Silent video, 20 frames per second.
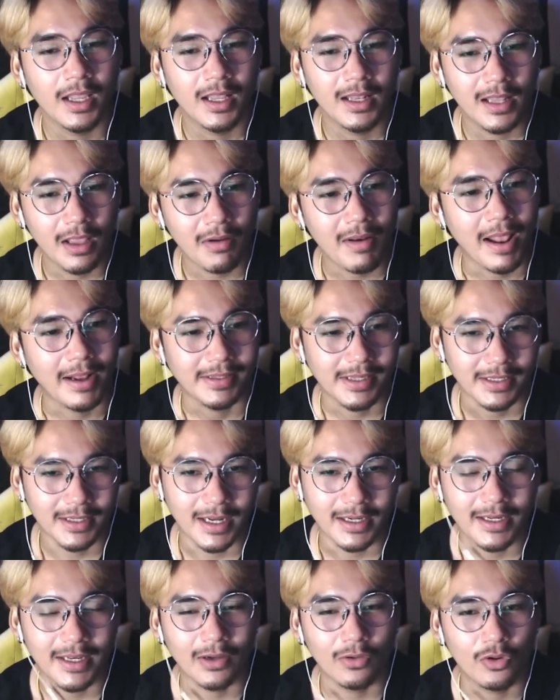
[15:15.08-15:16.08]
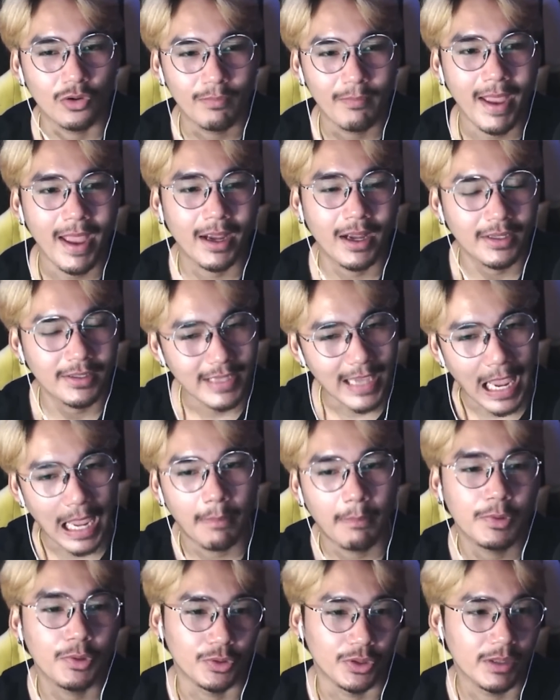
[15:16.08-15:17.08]
แล้วหลังจากนั้นเนี่ยคุณแม่ก็ย้าย
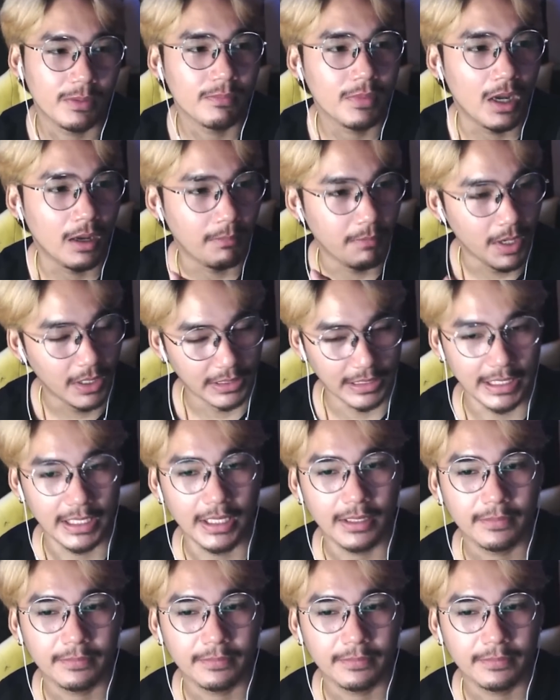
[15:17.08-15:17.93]
มาอยู่ที่เมืองเมืองนี้